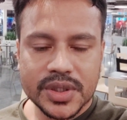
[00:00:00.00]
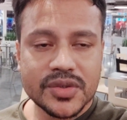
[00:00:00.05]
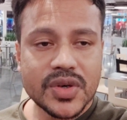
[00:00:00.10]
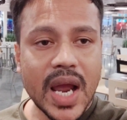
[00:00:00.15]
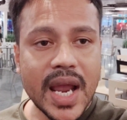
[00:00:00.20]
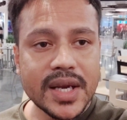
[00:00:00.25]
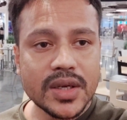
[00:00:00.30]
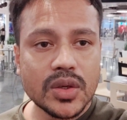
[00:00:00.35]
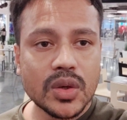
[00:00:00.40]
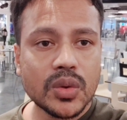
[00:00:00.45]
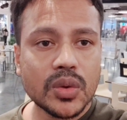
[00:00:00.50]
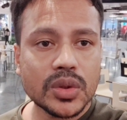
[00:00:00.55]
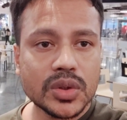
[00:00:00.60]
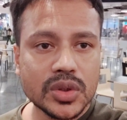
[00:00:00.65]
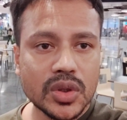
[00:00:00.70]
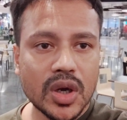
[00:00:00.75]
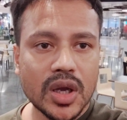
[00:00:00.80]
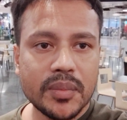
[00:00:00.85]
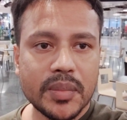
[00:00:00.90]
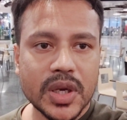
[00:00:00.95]
ড্রাইটাও
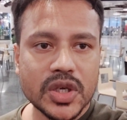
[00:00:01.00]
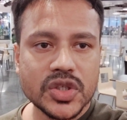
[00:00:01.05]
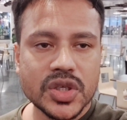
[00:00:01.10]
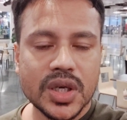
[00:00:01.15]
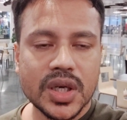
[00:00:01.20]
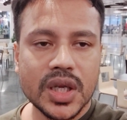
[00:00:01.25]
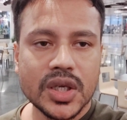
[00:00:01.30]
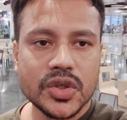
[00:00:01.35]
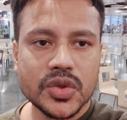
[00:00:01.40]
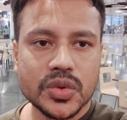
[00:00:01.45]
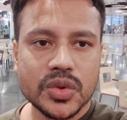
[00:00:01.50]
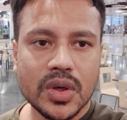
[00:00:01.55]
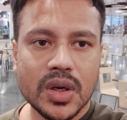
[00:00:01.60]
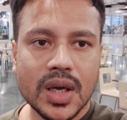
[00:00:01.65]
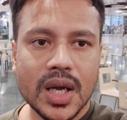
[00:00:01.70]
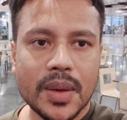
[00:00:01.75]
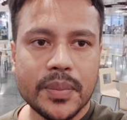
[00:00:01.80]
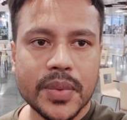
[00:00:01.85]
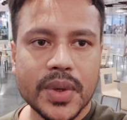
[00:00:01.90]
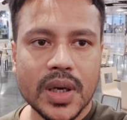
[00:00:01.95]
করতে হয় মেশিনে সুতরাং
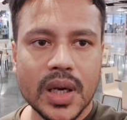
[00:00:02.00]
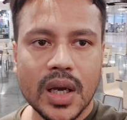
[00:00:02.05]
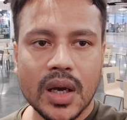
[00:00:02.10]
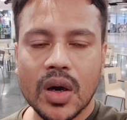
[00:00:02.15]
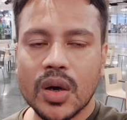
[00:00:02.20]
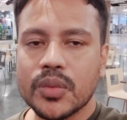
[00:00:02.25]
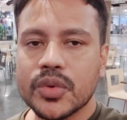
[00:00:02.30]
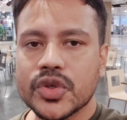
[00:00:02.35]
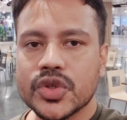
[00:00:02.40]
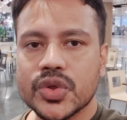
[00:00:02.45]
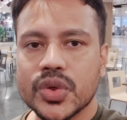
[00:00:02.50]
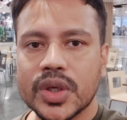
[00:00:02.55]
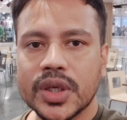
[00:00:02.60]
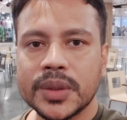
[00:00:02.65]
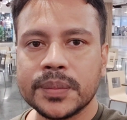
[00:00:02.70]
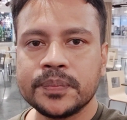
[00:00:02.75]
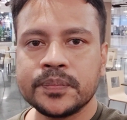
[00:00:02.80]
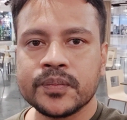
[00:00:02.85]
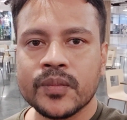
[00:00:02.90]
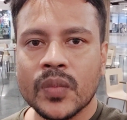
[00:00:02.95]
আপনারা অবশ্যই
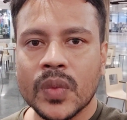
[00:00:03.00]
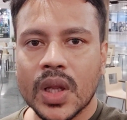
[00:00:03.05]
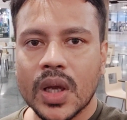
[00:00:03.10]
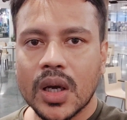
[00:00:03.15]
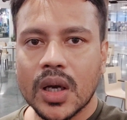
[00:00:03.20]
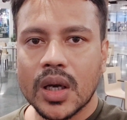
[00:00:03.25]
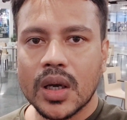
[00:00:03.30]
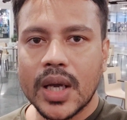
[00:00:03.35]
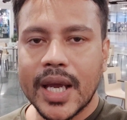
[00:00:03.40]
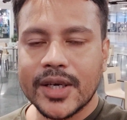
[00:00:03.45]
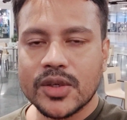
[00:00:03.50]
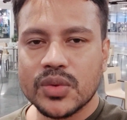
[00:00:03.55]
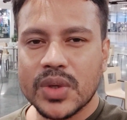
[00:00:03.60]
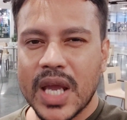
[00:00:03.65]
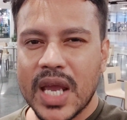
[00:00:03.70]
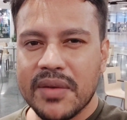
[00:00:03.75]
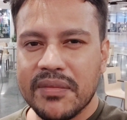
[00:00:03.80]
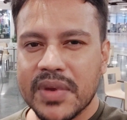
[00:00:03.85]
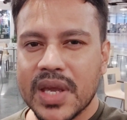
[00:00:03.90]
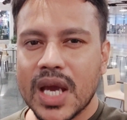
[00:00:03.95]
একটু
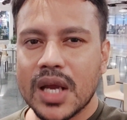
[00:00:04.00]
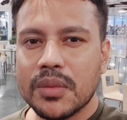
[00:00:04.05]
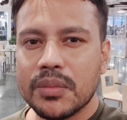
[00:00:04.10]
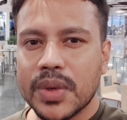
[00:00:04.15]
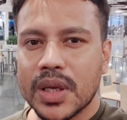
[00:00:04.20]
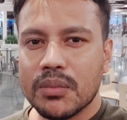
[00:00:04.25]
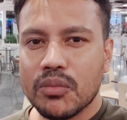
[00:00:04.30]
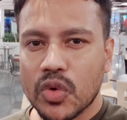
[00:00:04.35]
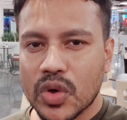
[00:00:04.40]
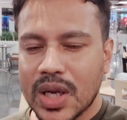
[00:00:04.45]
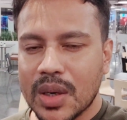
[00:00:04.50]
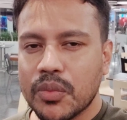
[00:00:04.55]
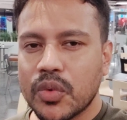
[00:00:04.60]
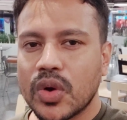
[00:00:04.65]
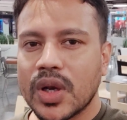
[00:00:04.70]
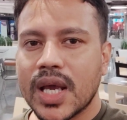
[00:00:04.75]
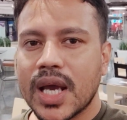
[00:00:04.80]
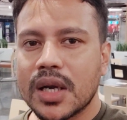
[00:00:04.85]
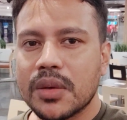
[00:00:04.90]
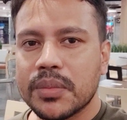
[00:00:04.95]
হেভি আনবেন মোটা
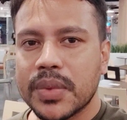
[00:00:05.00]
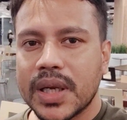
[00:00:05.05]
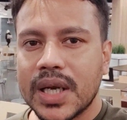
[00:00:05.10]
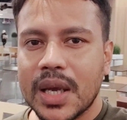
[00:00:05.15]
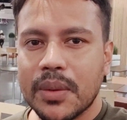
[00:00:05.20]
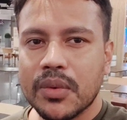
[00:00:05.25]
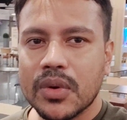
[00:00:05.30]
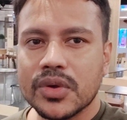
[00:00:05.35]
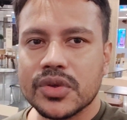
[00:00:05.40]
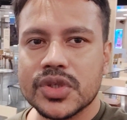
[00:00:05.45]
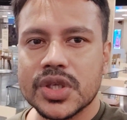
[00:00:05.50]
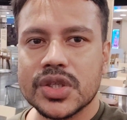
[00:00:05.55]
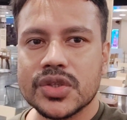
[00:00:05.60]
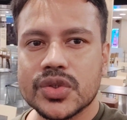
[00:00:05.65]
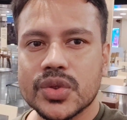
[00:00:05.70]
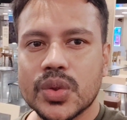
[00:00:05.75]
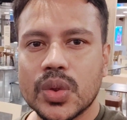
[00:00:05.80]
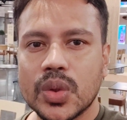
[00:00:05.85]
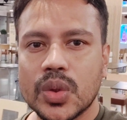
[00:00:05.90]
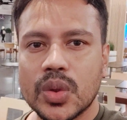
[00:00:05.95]
বলে আনবেন এবং
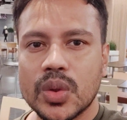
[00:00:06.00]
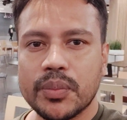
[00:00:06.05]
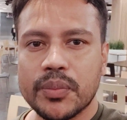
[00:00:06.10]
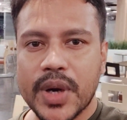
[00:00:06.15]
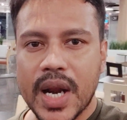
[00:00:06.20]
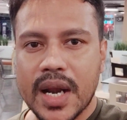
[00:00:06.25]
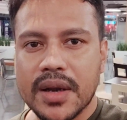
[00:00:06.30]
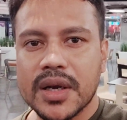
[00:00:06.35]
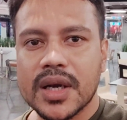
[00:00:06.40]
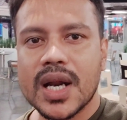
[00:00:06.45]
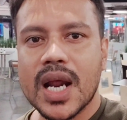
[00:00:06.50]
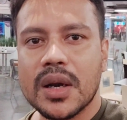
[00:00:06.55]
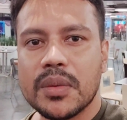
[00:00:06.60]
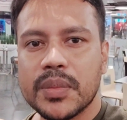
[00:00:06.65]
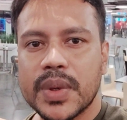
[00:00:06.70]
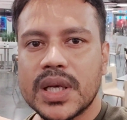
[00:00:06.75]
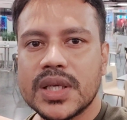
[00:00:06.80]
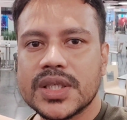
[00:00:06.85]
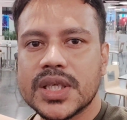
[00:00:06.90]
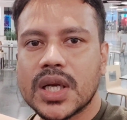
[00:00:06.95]
জিন্সগুলো ব্র্যান্ডের
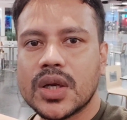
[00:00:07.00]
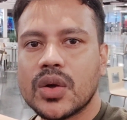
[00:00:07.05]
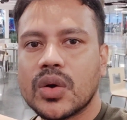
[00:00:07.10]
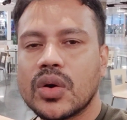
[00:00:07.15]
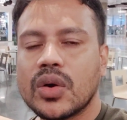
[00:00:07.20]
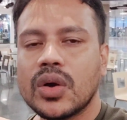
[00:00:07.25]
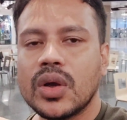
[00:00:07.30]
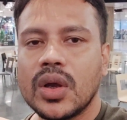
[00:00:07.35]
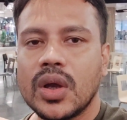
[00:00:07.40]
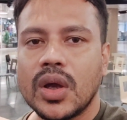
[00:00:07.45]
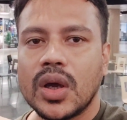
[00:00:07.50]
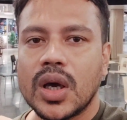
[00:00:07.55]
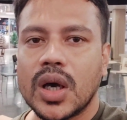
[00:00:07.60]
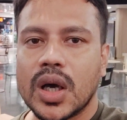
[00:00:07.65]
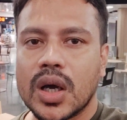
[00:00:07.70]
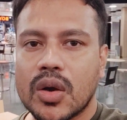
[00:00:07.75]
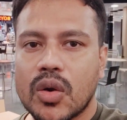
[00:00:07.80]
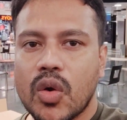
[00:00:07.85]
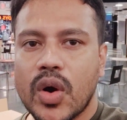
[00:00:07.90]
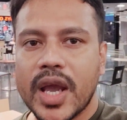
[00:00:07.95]
আনবেন যেন
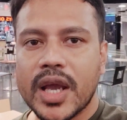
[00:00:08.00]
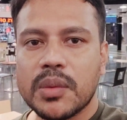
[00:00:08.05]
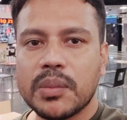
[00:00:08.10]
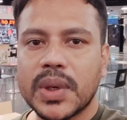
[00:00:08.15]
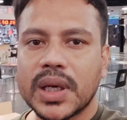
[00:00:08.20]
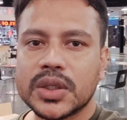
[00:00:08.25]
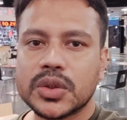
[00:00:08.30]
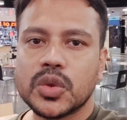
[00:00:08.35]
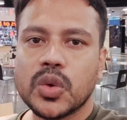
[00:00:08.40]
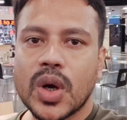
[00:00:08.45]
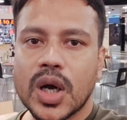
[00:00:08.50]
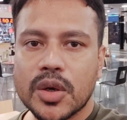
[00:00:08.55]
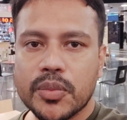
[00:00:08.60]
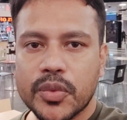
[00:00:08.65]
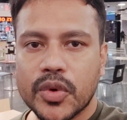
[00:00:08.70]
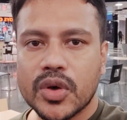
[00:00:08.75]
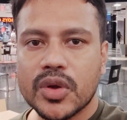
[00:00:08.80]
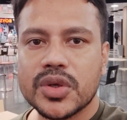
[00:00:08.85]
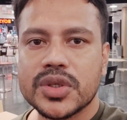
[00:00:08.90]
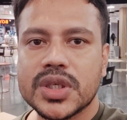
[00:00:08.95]
কয়েকবার ধোয়ার
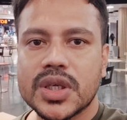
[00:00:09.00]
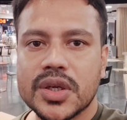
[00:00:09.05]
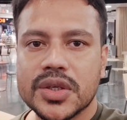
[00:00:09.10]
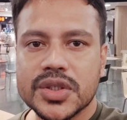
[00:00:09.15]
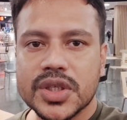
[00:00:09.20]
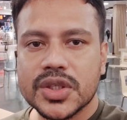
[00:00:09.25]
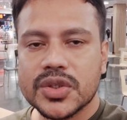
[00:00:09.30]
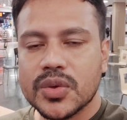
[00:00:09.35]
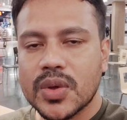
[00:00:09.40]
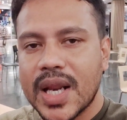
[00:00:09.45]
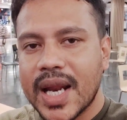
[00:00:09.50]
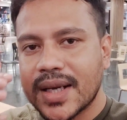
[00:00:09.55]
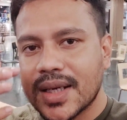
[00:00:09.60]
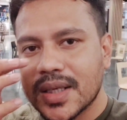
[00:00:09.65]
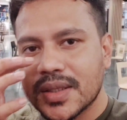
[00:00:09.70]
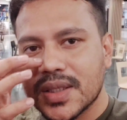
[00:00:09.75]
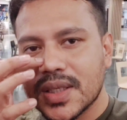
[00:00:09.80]
পরেও যেন জিন্সগুলো একটা